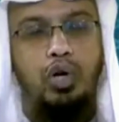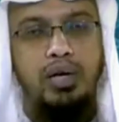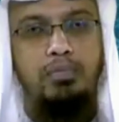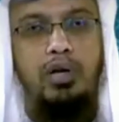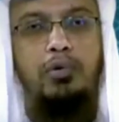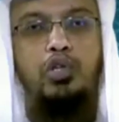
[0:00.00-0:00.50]

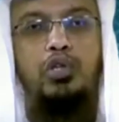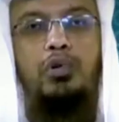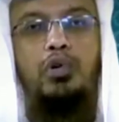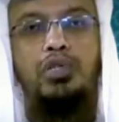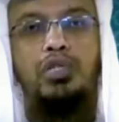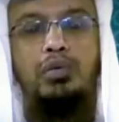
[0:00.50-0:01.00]
জাইব বলে
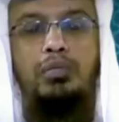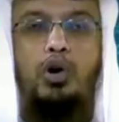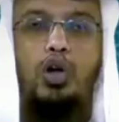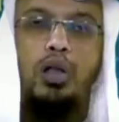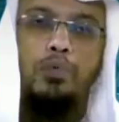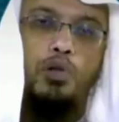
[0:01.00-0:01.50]
মন্তব্য করেছেন এবং
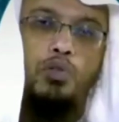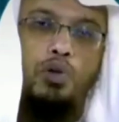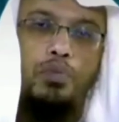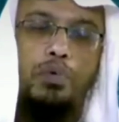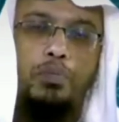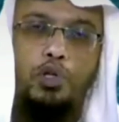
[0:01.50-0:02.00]
বুখার রহমাল
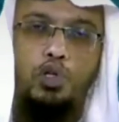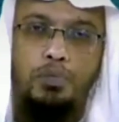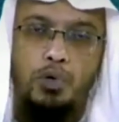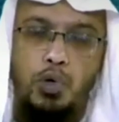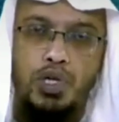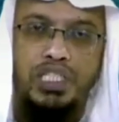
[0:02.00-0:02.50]
জাইব বলে
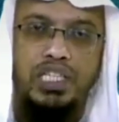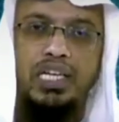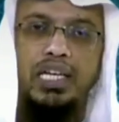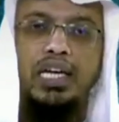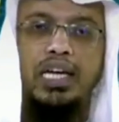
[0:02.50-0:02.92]
মন্তব্য করেছেন